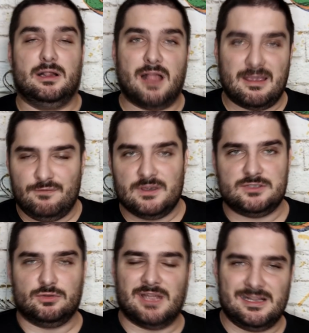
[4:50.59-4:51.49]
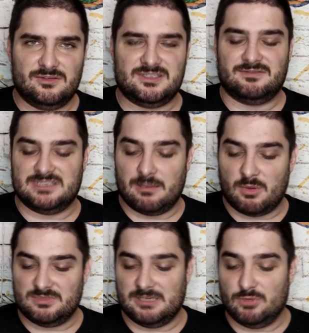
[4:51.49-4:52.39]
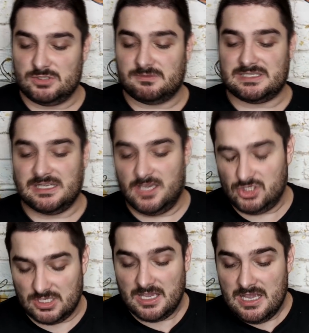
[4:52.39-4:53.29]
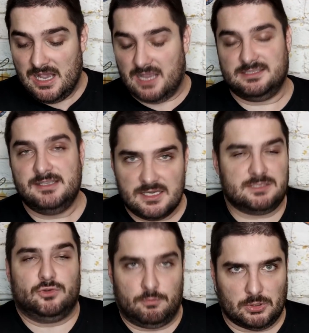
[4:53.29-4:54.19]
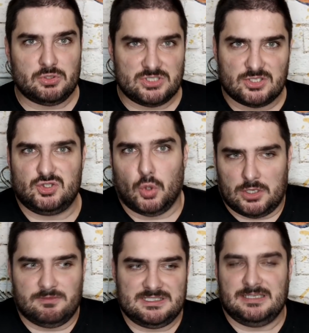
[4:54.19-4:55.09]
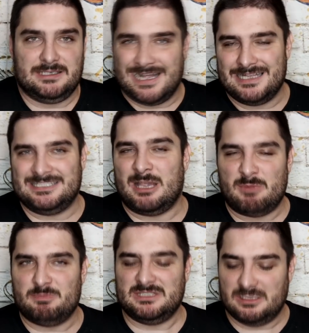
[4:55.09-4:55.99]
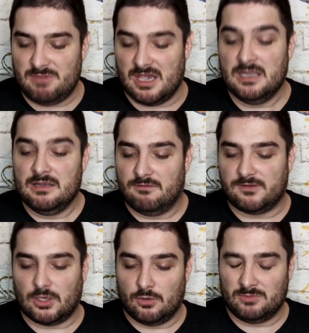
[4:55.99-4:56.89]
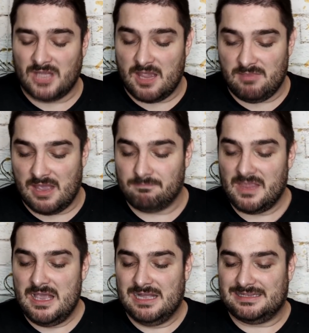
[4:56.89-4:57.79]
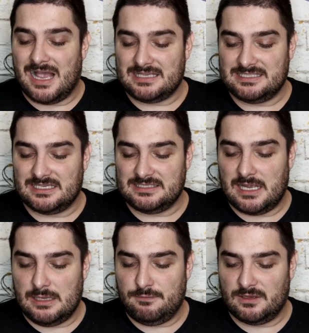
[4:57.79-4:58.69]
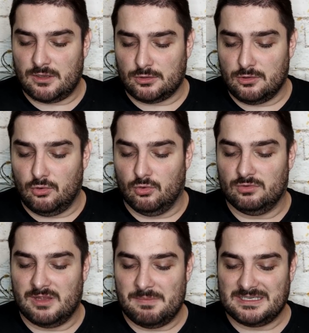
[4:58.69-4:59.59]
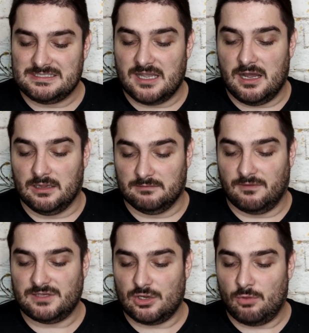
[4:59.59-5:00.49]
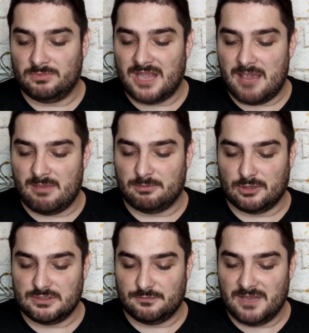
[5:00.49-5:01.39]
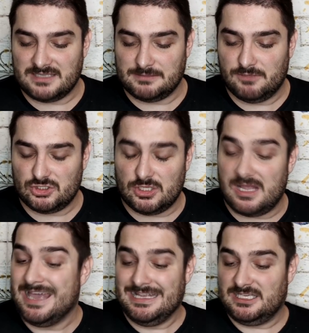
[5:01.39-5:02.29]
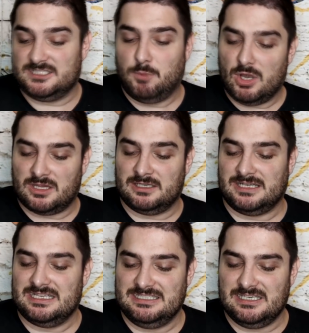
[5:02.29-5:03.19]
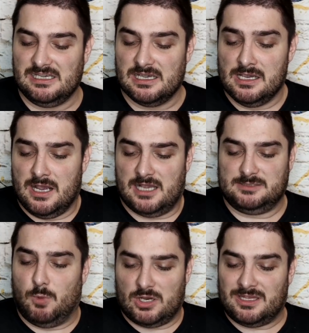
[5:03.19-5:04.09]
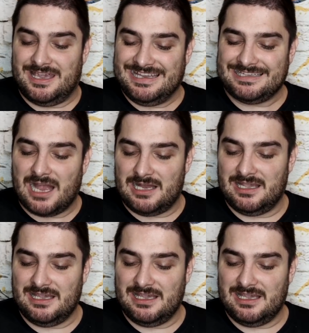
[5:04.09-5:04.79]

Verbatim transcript: Лайфис удалился в самом дебюте встречи. А здесь мы ну, просто здорово сыграли сами по себе во втором тайме. Тасас Эльфиноглу написал, во втором тайме против нас вышла не сборная России, а сборная Италии